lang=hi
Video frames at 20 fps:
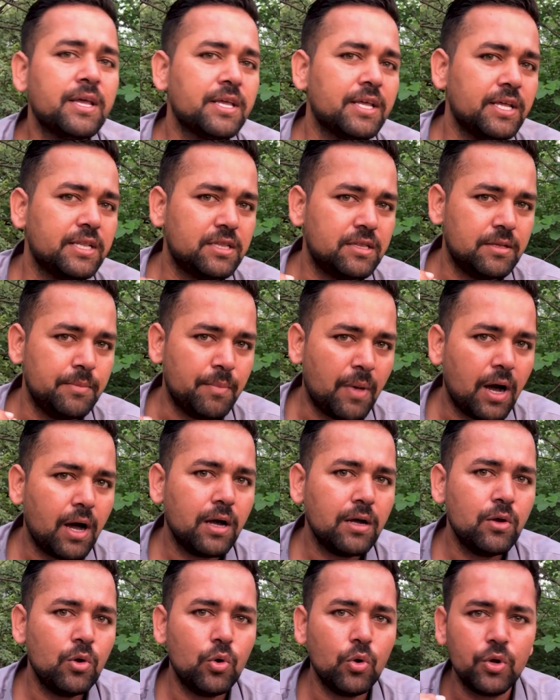कि
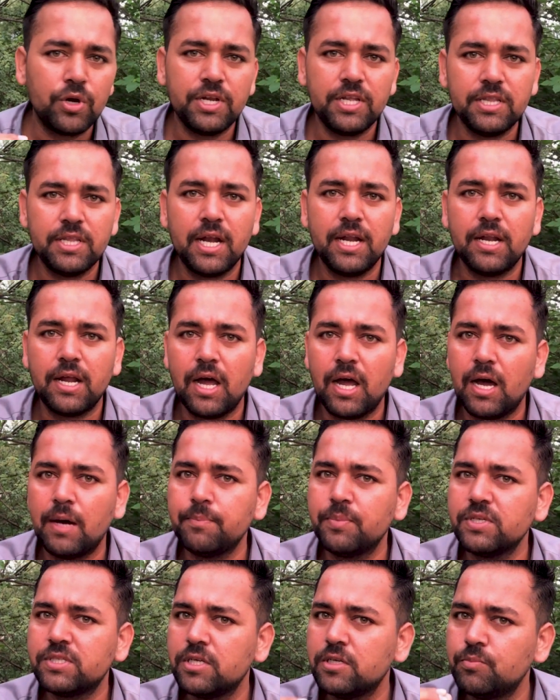दिमाग और नींदरा ना
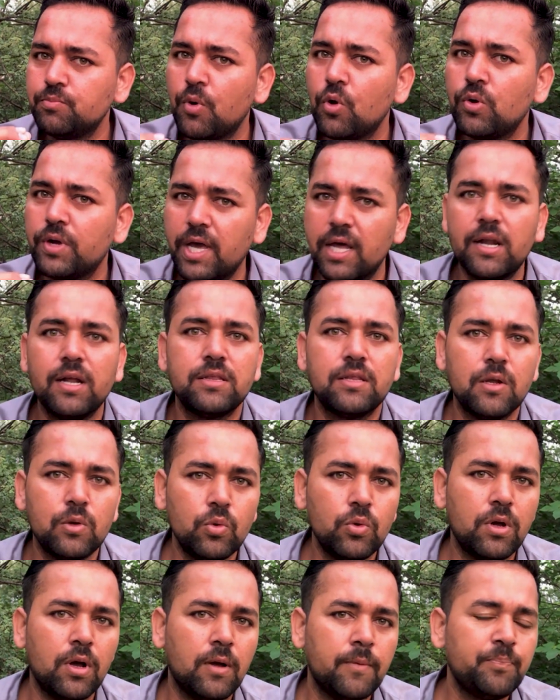आपस च बहुत गैहरा
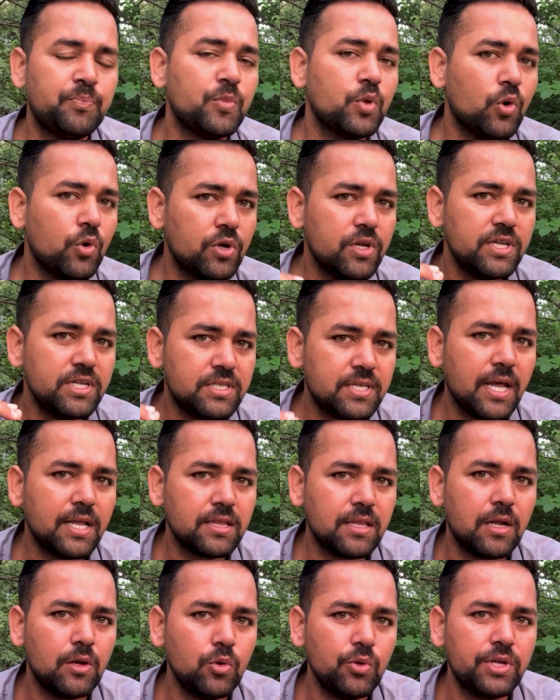ताल्लुक हा और इस
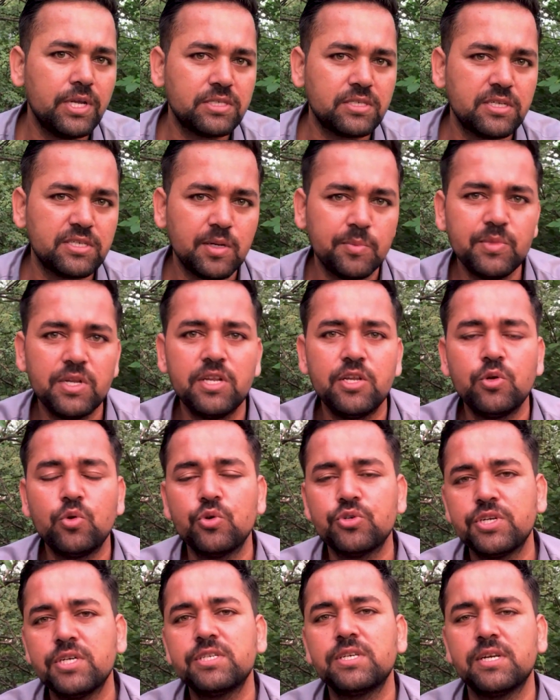तल्लुक ਹੀ समझने की कोशिश
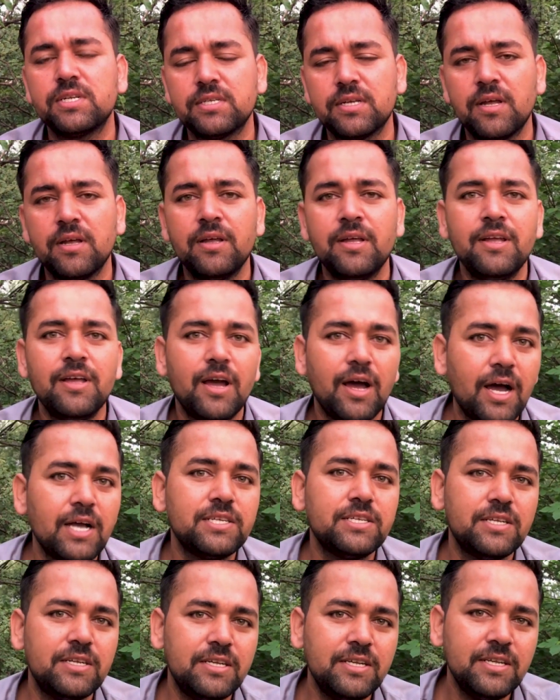ਕੋਸ਼ਿਸ਼ ਕਰਸਾਂ
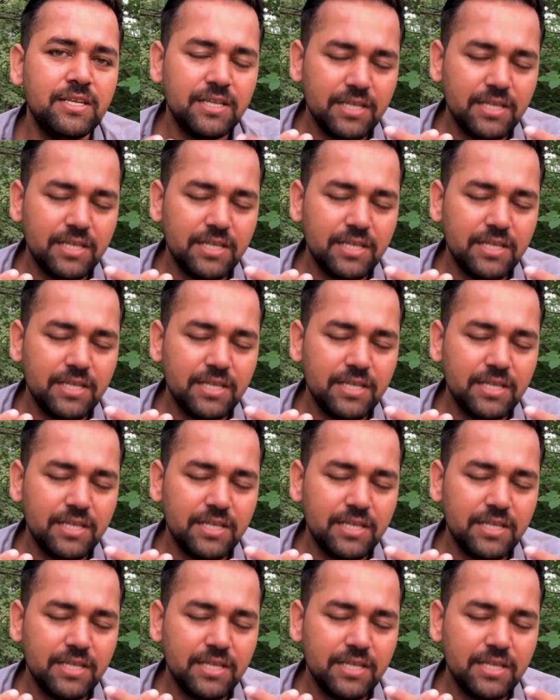नहीं